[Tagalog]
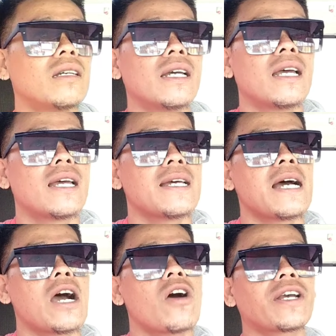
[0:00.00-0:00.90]
Ah, okay
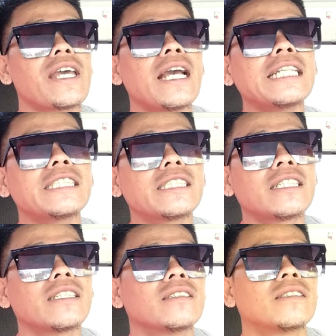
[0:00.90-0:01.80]
guys.
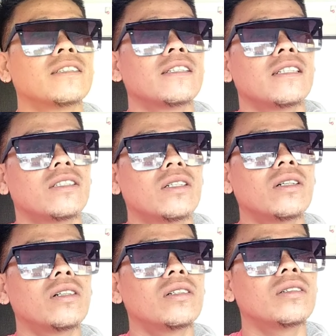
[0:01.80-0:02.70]
So,
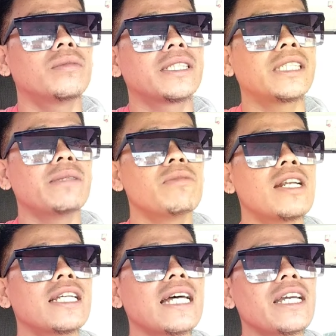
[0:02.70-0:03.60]
magsisimula na tayo.
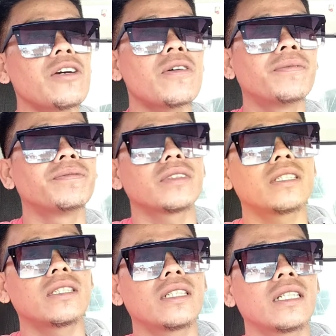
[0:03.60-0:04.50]
Kasi
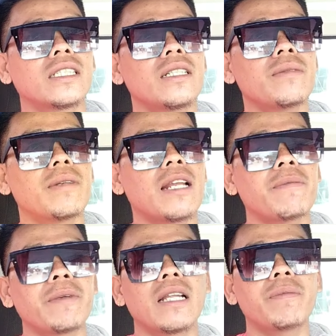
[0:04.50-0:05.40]
malapit-lapit na tayo
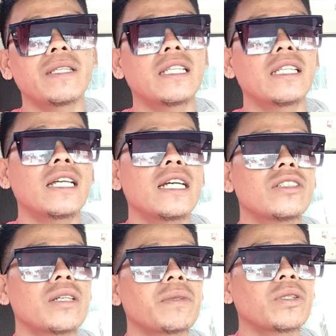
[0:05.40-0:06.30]
sa patutunguhan
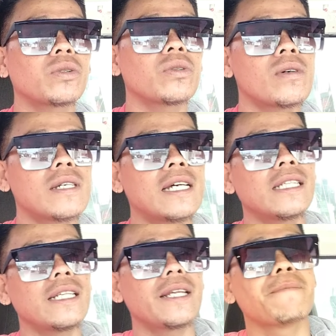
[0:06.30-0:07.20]
natin eh.
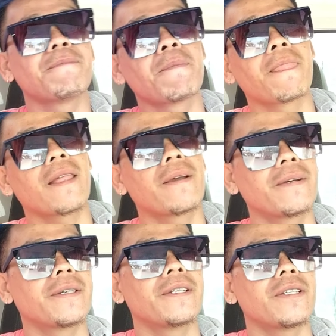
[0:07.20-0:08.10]
So, wag niyong
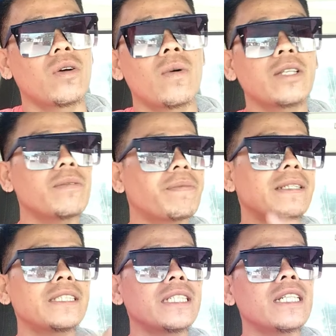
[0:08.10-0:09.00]
pansinin yung gwapo
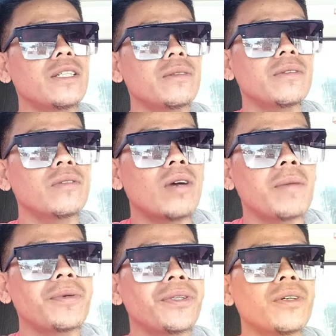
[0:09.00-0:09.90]
niyo ha. Yung
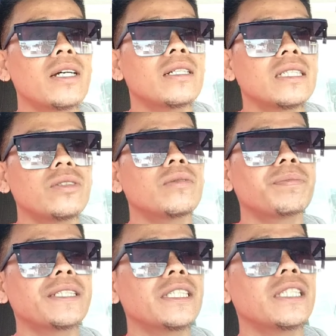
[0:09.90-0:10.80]
pansinin niyo yung
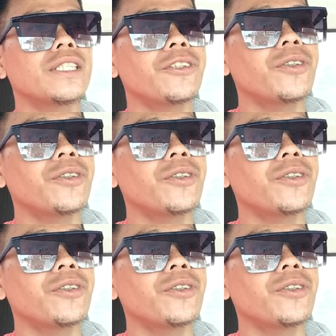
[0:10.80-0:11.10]
boses ko.